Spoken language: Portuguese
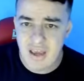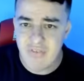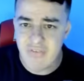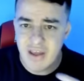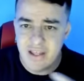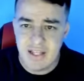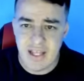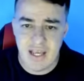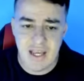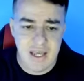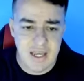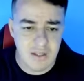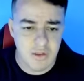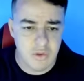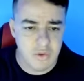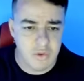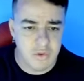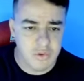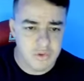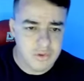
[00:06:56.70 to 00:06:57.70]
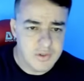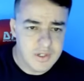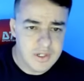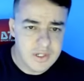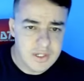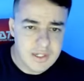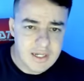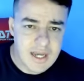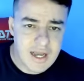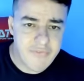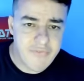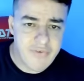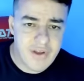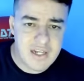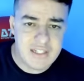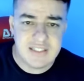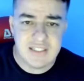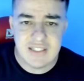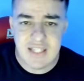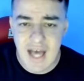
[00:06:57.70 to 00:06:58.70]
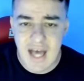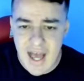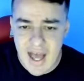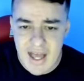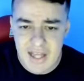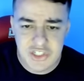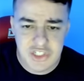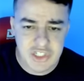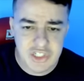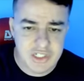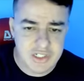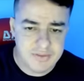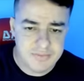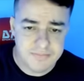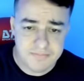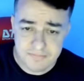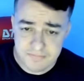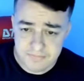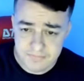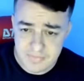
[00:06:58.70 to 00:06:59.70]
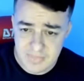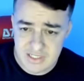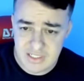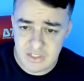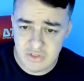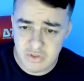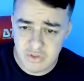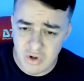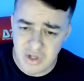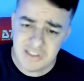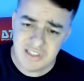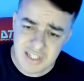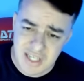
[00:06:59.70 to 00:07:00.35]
que vem dentro, a felicidade, essas coisas.